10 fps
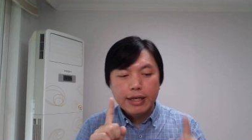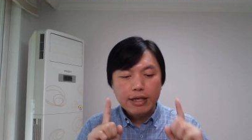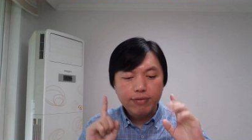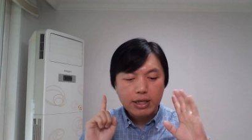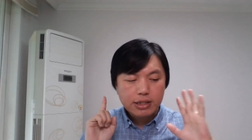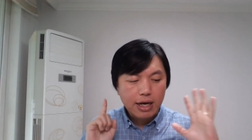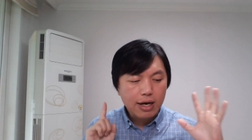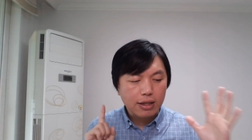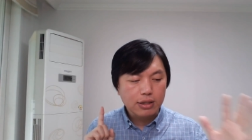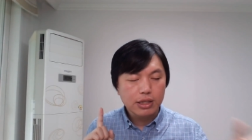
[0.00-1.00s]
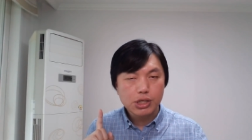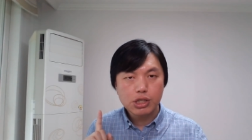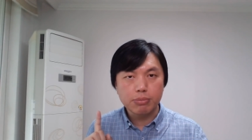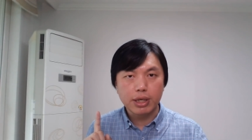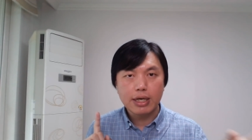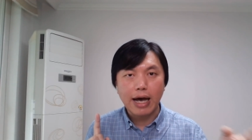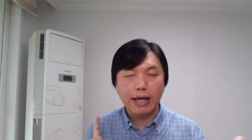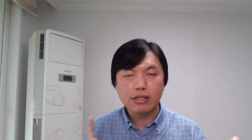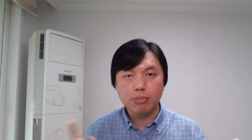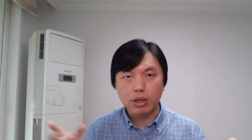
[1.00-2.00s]
因为香港的这些市民
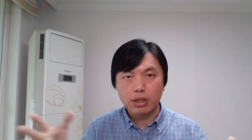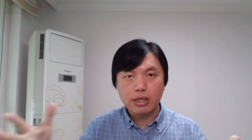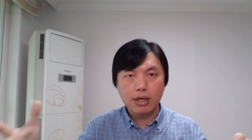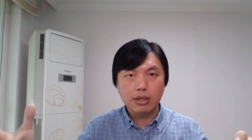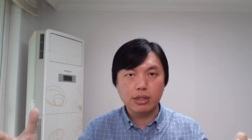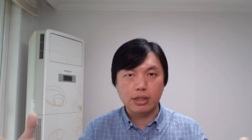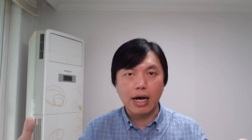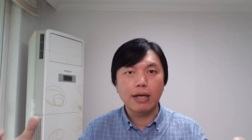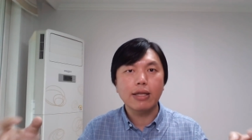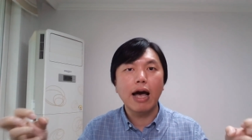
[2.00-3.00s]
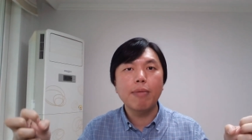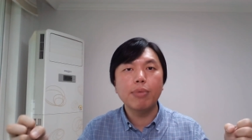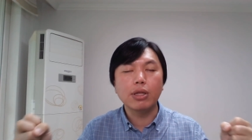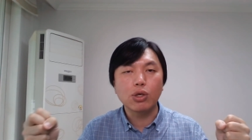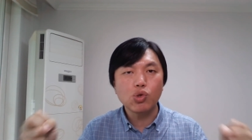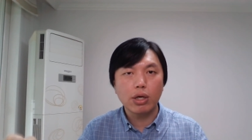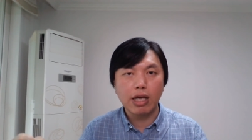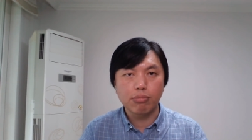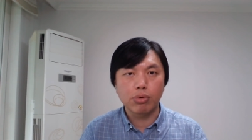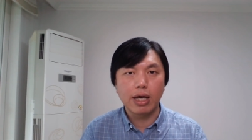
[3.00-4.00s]
孩子们和香港警察他们的状
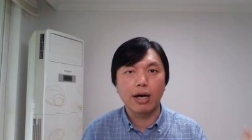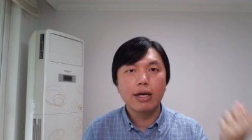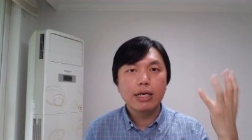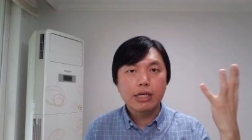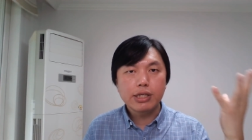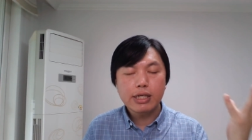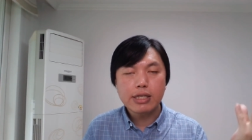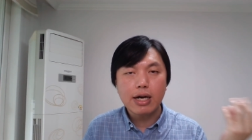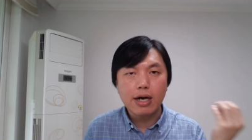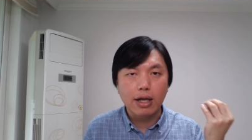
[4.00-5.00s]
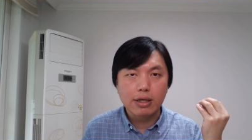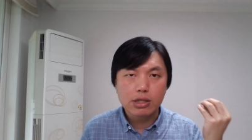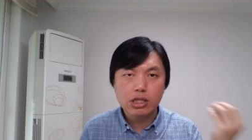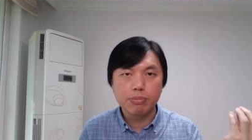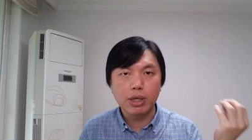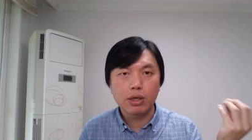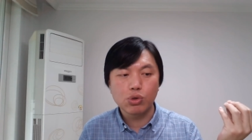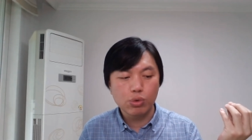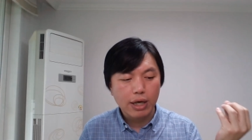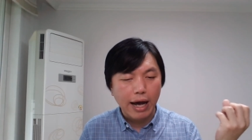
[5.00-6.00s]
态不一样。这些香港的市民和
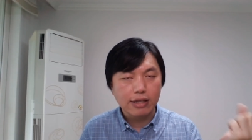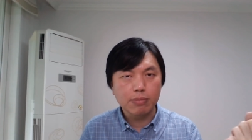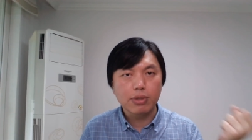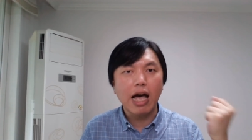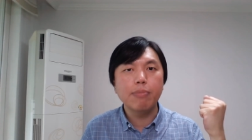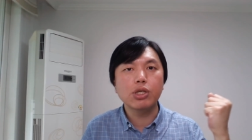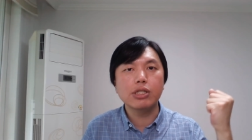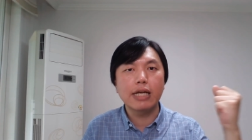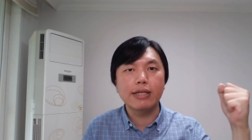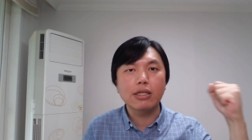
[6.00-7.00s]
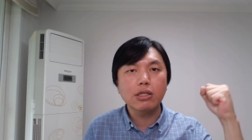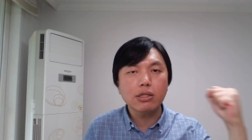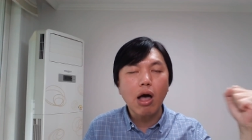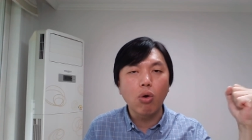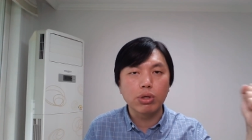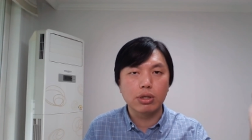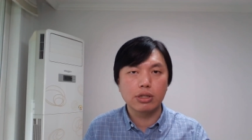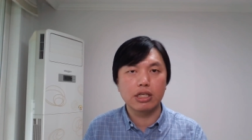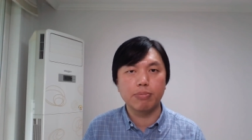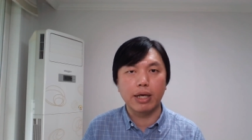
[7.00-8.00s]
孩子们，他们是站在道德的
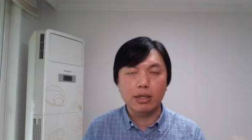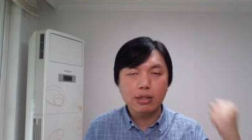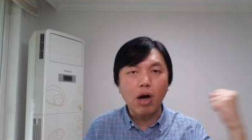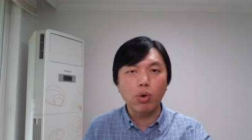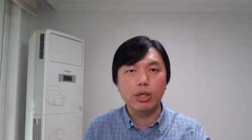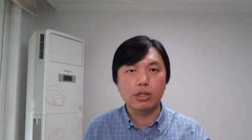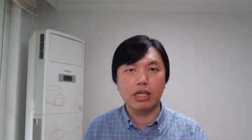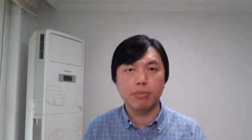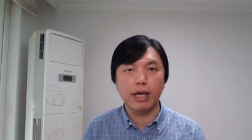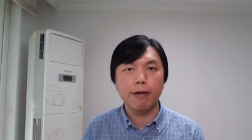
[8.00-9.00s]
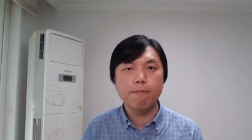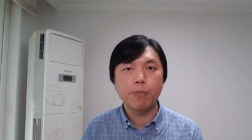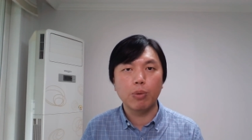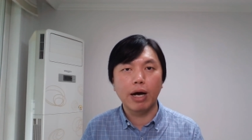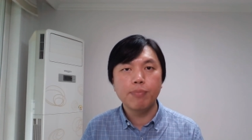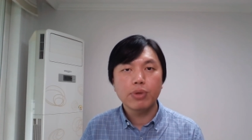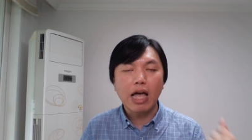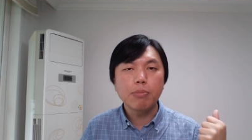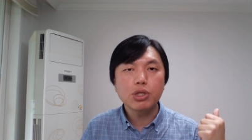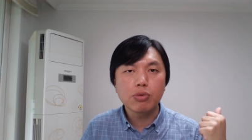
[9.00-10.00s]
这一边，道义的这一边，对吧？
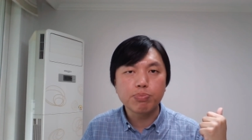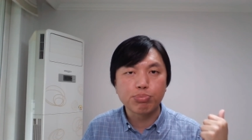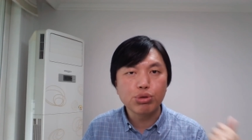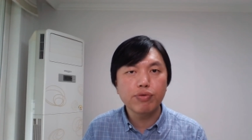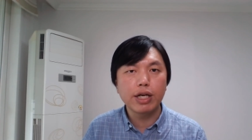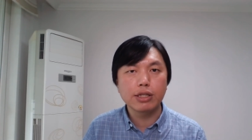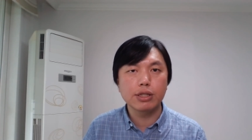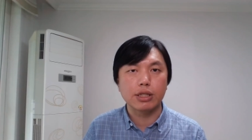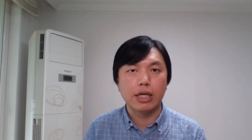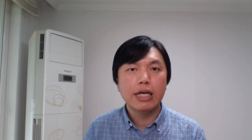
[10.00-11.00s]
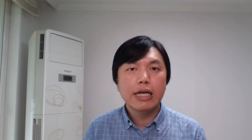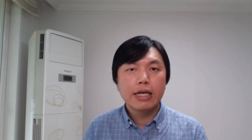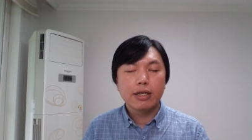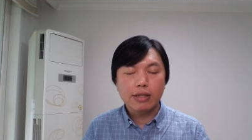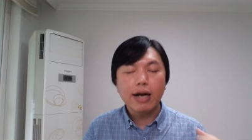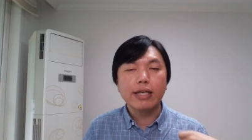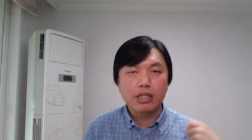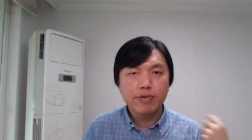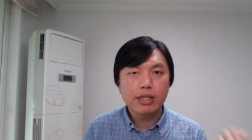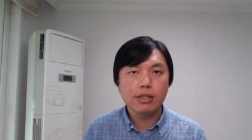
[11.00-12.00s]
他们是不是为了自己？当然也
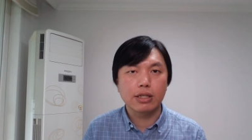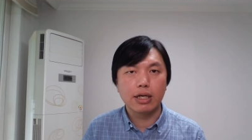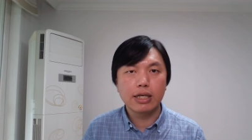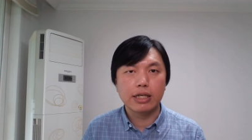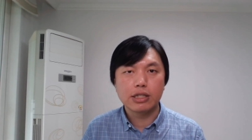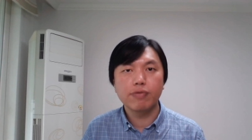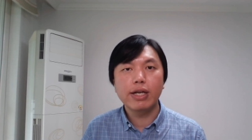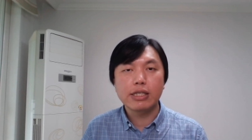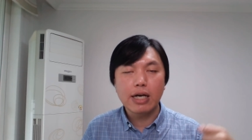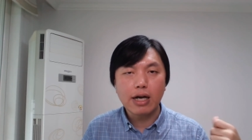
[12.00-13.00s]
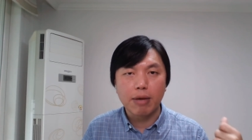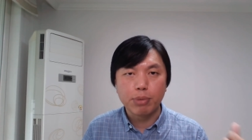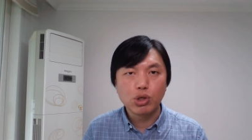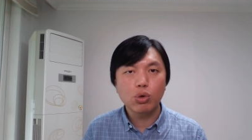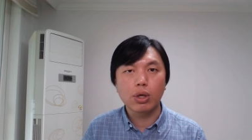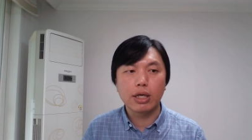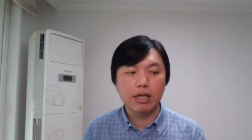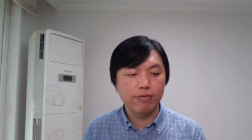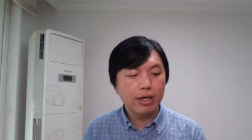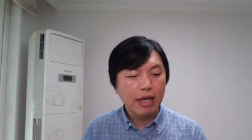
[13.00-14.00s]
是为了自己的利益，是为了香港民众的利
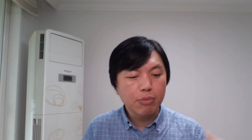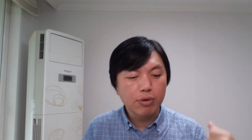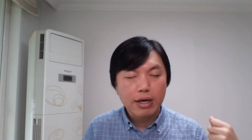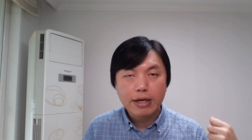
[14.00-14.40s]
益，为了他们